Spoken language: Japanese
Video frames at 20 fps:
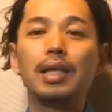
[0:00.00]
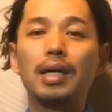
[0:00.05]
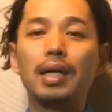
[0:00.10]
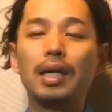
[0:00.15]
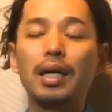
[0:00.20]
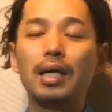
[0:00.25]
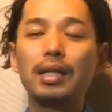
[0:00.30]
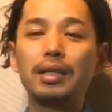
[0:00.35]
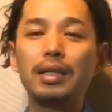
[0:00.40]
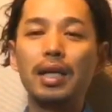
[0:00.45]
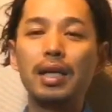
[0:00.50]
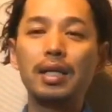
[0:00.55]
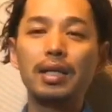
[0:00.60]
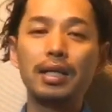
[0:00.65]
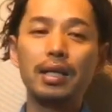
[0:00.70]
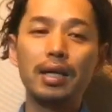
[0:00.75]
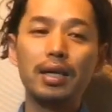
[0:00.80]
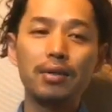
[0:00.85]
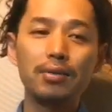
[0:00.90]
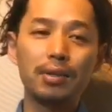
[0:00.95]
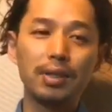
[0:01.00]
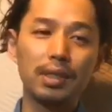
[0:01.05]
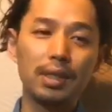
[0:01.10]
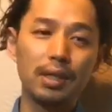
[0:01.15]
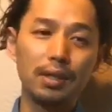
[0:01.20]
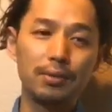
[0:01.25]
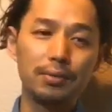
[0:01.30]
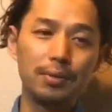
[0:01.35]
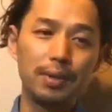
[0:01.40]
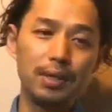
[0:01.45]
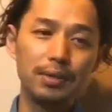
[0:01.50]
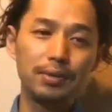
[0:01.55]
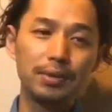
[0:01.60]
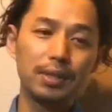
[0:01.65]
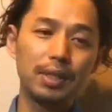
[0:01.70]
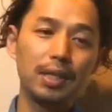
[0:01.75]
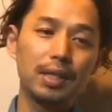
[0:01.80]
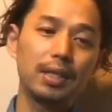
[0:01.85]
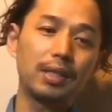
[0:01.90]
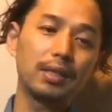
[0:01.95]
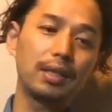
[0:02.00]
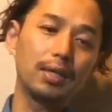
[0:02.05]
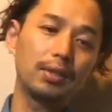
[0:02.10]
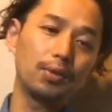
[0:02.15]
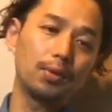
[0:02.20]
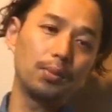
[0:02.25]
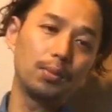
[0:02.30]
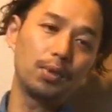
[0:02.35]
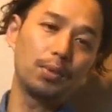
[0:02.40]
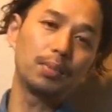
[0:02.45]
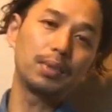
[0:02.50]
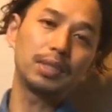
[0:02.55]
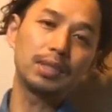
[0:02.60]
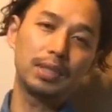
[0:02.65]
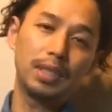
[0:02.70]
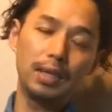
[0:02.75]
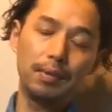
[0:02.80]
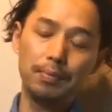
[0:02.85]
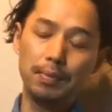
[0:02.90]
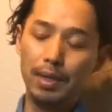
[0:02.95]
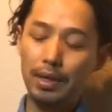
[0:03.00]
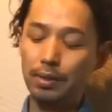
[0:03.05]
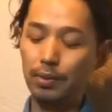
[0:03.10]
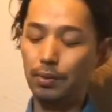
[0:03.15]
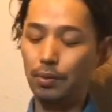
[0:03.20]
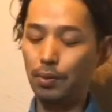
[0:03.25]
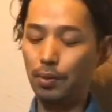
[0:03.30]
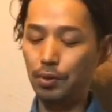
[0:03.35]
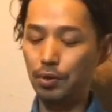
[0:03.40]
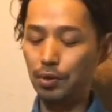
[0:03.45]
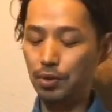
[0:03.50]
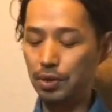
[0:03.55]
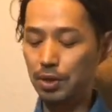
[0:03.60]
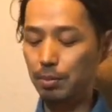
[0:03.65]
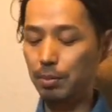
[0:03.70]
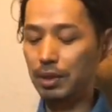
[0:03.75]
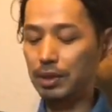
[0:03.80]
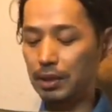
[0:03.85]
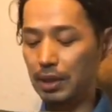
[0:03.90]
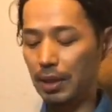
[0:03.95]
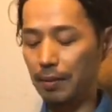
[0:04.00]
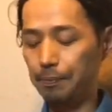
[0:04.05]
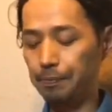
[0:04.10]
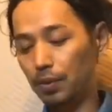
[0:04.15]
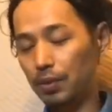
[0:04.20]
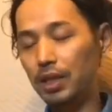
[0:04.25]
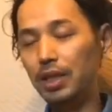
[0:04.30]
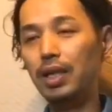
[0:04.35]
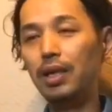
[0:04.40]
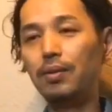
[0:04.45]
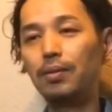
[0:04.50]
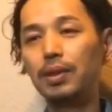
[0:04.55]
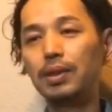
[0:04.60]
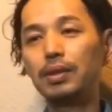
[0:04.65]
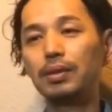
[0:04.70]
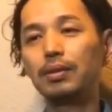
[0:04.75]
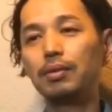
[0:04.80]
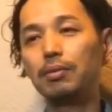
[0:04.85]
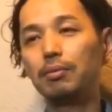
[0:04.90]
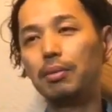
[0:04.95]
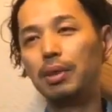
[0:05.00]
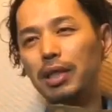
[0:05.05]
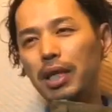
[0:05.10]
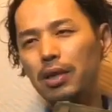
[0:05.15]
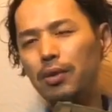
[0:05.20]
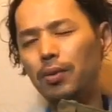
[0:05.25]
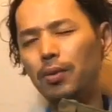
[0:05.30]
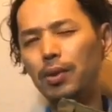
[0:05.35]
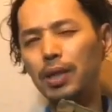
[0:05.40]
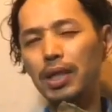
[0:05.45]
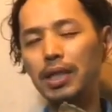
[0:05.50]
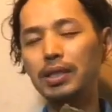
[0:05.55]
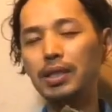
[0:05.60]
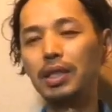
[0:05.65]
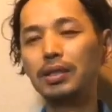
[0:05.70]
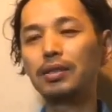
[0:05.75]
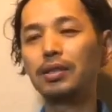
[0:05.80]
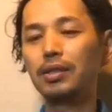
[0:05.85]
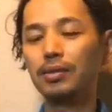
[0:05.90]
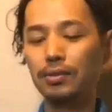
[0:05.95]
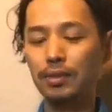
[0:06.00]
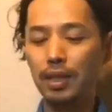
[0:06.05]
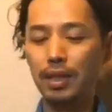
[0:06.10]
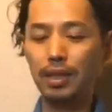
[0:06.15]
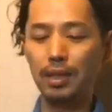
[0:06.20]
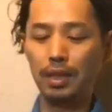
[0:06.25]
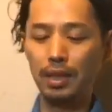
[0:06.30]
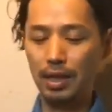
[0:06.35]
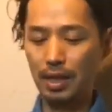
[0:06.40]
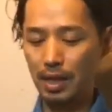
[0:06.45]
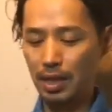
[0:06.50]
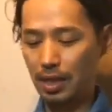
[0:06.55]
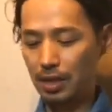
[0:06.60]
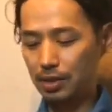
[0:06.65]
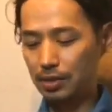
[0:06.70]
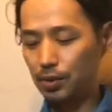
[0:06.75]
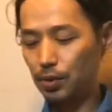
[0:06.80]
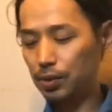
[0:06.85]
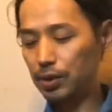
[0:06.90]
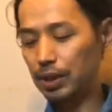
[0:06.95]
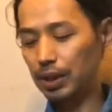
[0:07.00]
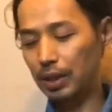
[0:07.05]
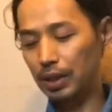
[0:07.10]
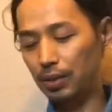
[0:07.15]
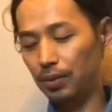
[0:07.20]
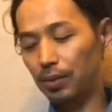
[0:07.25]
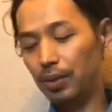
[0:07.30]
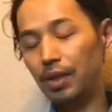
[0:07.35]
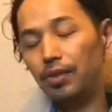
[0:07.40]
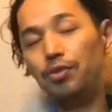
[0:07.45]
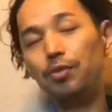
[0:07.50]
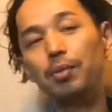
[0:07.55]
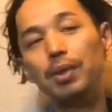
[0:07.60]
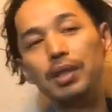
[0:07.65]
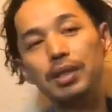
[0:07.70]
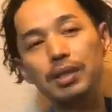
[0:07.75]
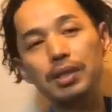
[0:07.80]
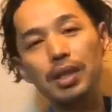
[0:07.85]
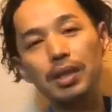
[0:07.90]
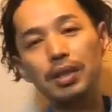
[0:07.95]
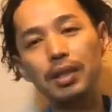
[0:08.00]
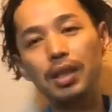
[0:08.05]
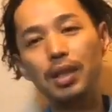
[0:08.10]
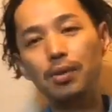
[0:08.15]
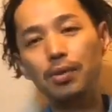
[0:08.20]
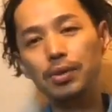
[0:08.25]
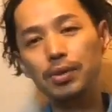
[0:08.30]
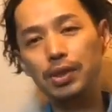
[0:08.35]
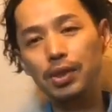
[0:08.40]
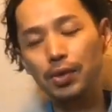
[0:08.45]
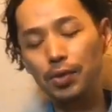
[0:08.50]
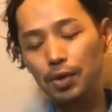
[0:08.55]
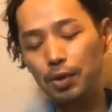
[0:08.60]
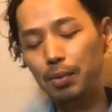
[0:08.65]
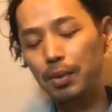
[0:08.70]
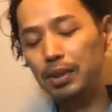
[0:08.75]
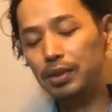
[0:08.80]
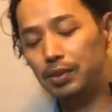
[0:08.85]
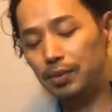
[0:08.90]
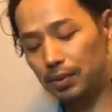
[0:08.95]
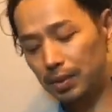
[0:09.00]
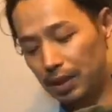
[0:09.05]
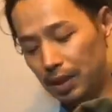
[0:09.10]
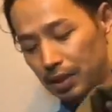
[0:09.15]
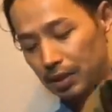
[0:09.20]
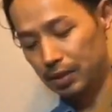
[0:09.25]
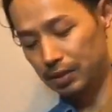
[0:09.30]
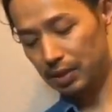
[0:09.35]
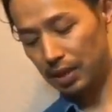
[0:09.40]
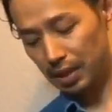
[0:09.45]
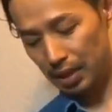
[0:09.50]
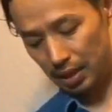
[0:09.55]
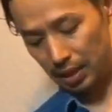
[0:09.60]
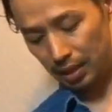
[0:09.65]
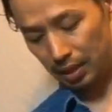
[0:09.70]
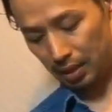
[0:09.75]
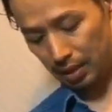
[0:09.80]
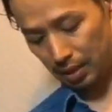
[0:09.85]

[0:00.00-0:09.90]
買っていただける方が増えるんじゃないかなと思いまして、あの購入しました。値段は、まあ、結構大きいサイズなので少しお安めに設定をしておきますので、是非、